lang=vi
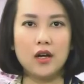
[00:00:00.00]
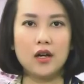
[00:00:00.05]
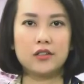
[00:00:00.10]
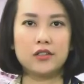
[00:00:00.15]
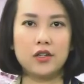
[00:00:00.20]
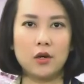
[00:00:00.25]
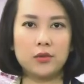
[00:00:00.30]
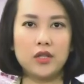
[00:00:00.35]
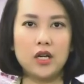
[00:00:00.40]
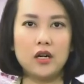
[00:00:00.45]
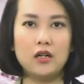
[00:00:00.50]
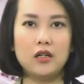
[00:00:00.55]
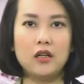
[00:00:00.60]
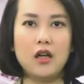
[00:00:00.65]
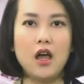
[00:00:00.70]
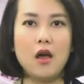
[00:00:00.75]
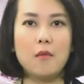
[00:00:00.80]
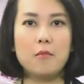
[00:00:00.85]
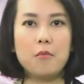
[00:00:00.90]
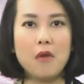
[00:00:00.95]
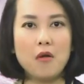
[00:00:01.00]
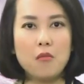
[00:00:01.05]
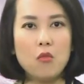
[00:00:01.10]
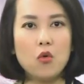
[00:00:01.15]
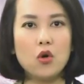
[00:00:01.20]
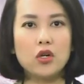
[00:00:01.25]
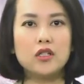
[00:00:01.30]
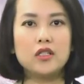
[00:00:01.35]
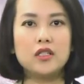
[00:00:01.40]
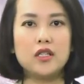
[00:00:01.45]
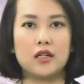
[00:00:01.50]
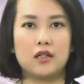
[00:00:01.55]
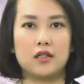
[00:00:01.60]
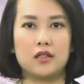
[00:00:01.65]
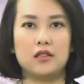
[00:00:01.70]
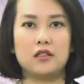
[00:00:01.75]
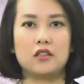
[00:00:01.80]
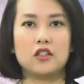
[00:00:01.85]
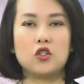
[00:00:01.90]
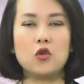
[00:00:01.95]
đồng thời mong muốn nhận được
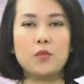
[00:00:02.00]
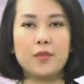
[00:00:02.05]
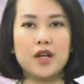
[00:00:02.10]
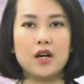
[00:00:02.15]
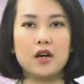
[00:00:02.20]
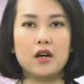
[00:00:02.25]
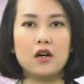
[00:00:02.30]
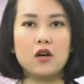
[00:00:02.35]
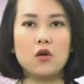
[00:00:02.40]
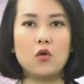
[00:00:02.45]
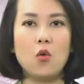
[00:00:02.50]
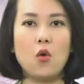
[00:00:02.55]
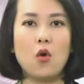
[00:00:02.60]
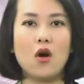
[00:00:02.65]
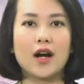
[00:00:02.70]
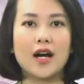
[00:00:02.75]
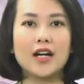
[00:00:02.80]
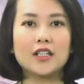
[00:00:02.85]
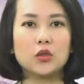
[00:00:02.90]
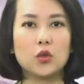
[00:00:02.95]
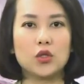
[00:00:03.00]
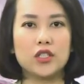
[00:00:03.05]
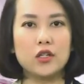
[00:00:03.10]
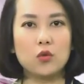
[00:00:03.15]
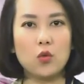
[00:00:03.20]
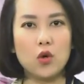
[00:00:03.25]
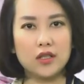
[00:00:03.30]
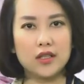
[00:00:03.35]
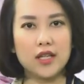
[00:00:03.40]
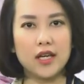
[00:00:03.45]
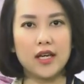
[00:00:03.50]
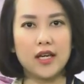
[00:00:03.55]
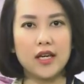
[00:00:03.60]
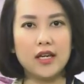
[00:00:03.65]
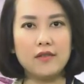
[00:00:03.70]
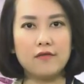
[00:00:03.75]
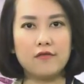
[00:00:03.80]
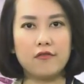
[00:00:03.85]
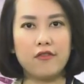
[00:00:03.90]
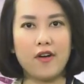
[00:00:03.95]
sự giúp đỡ của các tổ chức quốc
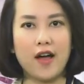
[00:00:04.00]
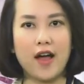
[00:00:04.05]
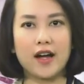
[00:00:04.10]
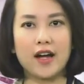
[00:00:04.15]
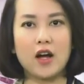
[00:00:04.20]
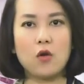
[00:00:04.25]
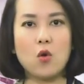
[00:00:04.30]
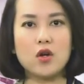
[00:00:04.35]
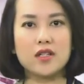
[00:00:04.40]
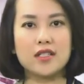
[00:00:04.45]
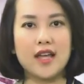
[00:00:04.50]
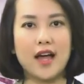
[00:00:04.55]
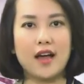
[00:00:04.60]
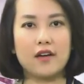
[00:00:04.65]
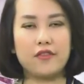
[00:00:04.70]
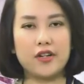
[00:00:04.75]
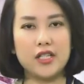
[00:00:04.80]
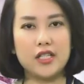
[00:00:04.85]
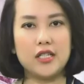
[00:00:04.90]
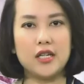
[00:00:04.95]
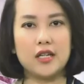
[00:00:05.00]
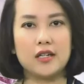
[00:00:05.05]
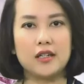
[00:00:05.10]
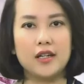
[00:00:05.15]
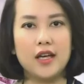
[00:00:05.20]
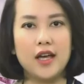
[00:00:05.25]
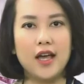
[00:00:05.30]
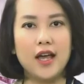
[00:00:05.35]
tế và các quốc gia phát triển,